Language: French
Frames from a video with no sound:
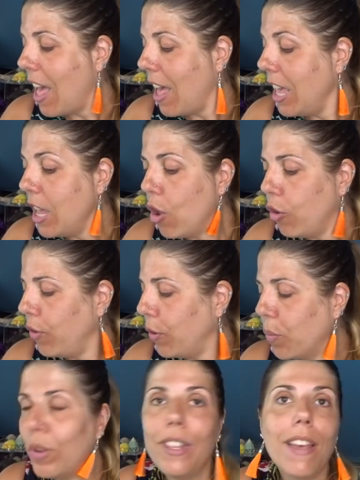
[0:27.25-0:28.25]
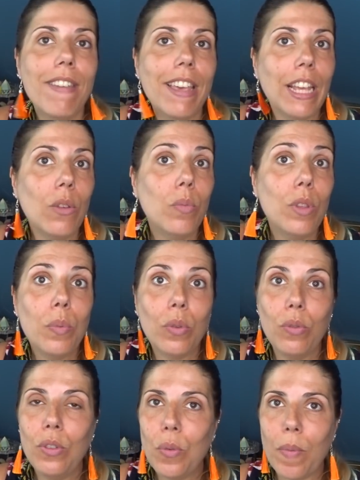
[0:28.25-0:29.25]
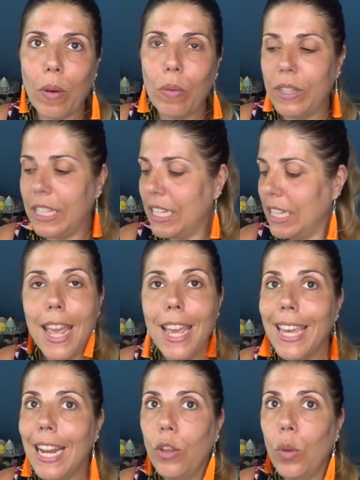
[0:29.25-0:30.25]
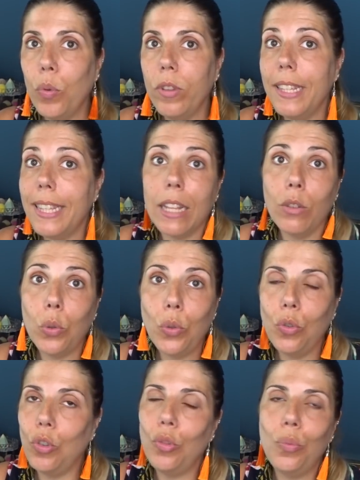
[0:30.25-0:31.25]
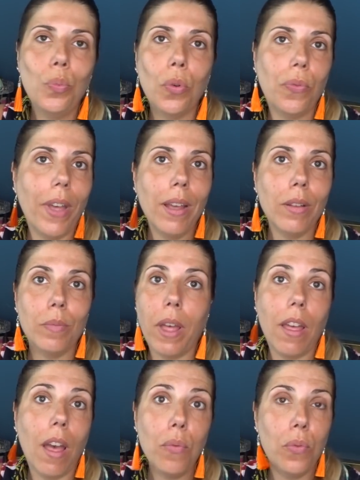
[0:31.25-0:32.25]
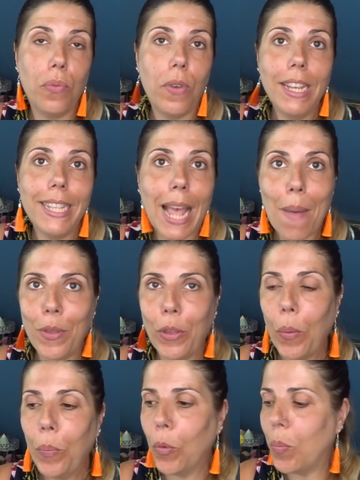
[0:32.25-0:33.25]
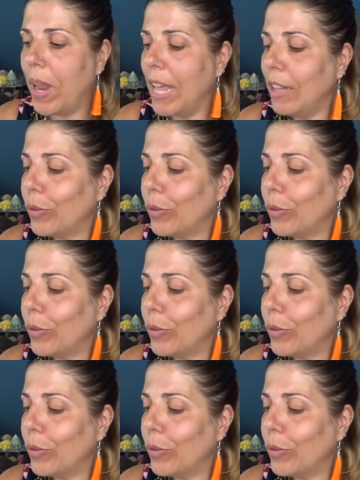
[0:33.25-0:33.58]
et euh, je vais compléter avec quelques petits produits de ma routine et quelques petits intrus juste pour faire euh, bah, un full face, un make-up complet.